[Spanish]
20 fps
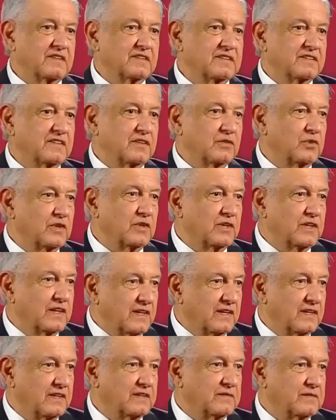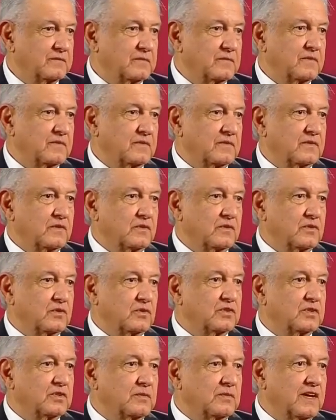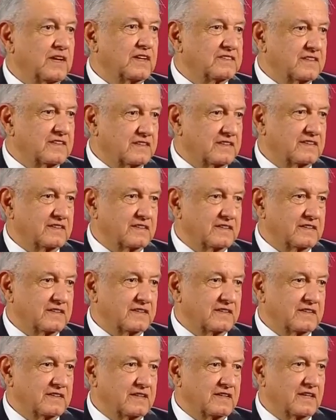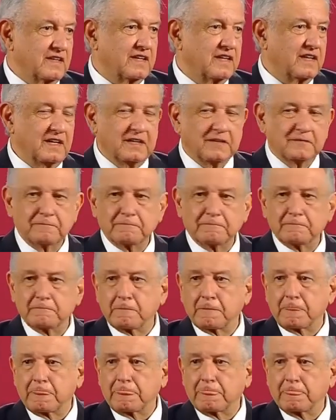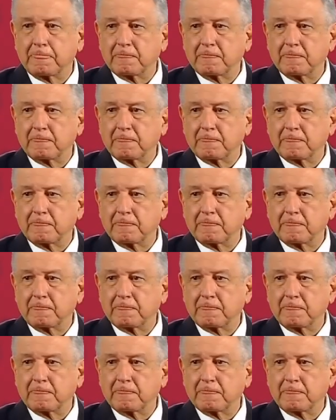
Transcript: de seguridad no se van a hacer aquí,